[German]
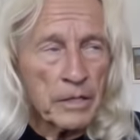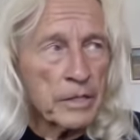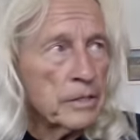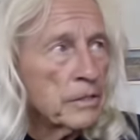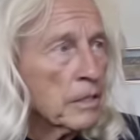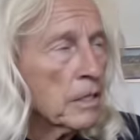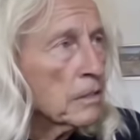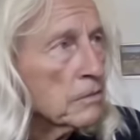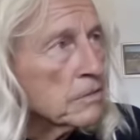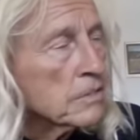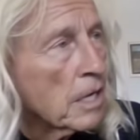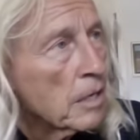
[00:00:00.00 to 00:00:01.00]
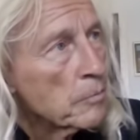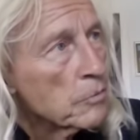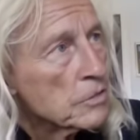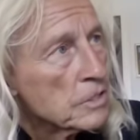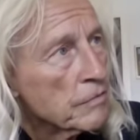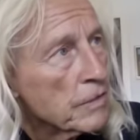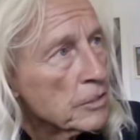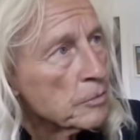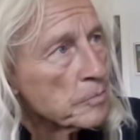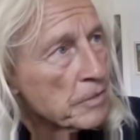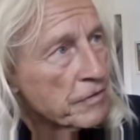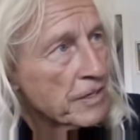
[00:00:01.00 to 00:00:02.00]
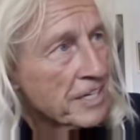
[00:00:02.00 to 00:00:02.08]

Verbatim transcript: ein Kindergarten ist harmlos. Ich weiß nicht, ob der